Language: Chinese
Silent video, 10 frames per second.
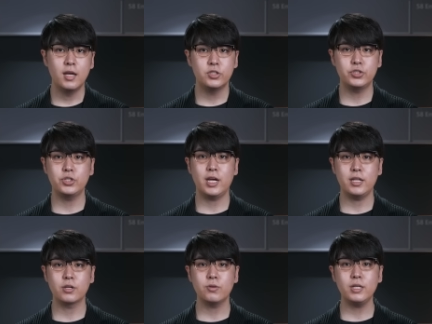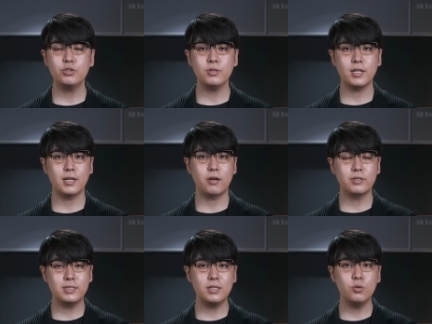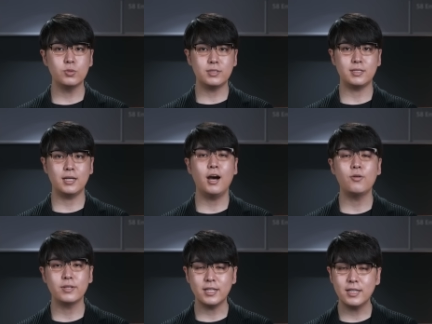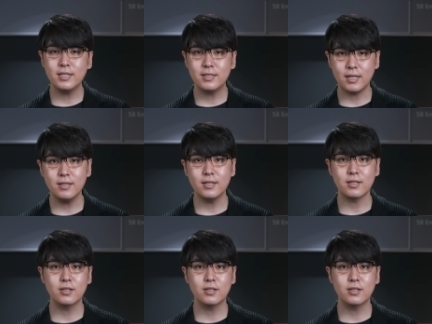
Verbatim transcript: 甚至还能够依据你的聊天记录、喜好、年龄等等的